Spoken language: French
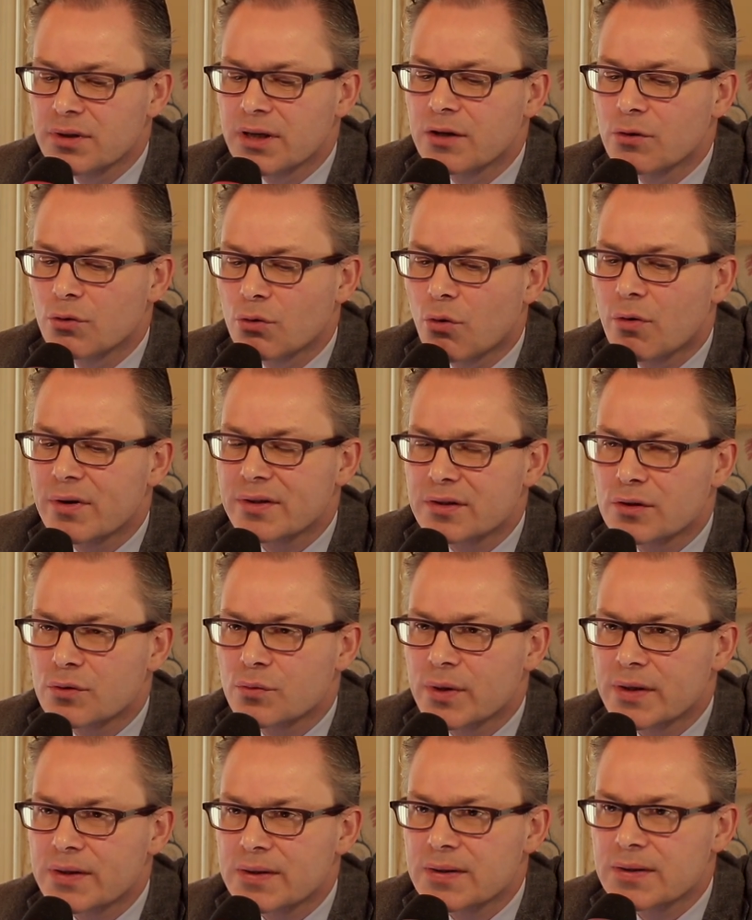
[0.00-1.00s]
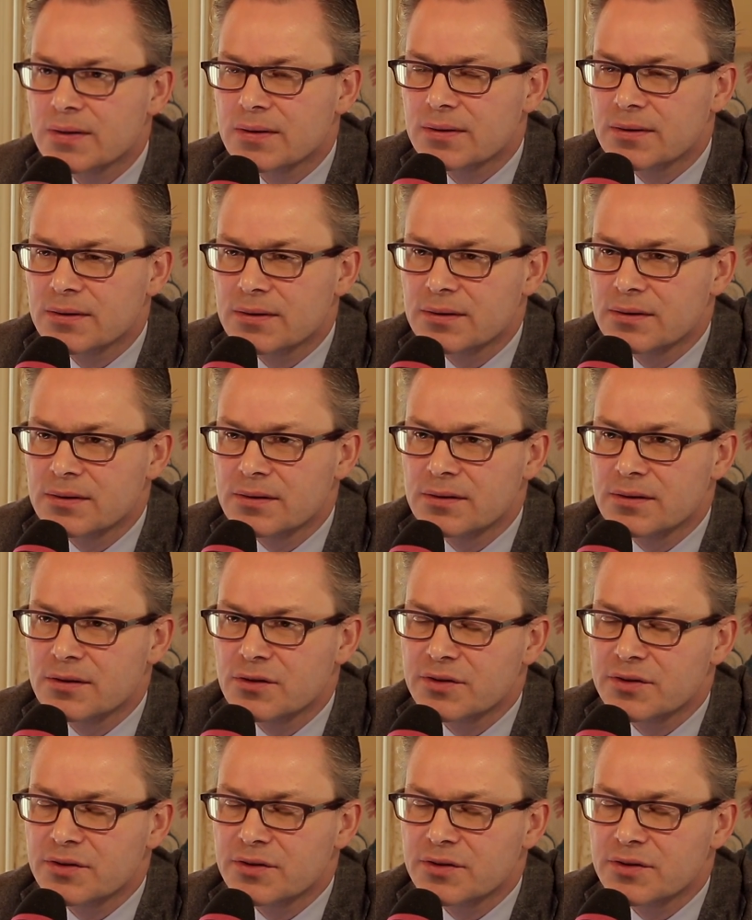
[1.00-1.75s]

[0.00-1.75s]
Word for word: et le croissant ouest euh,